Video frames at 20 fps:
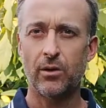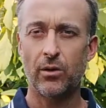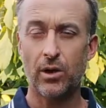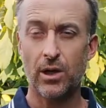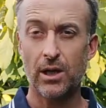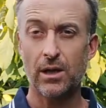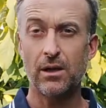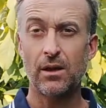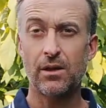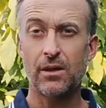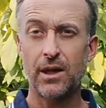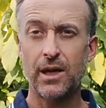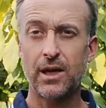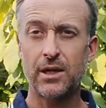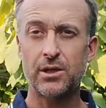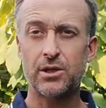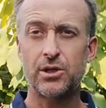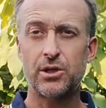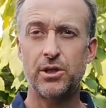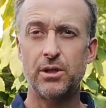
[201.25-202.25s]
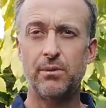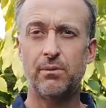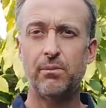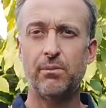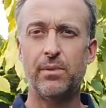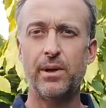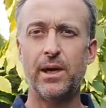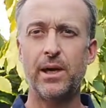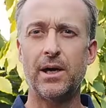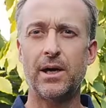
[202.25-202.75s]
organizzarci
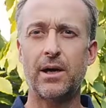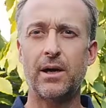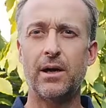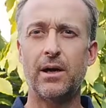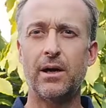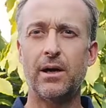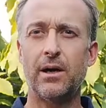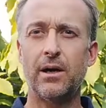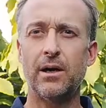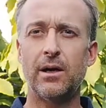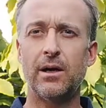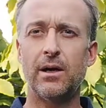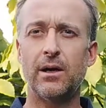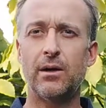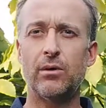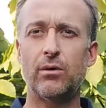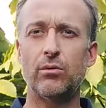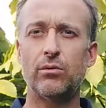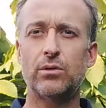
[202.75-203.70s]
per eh,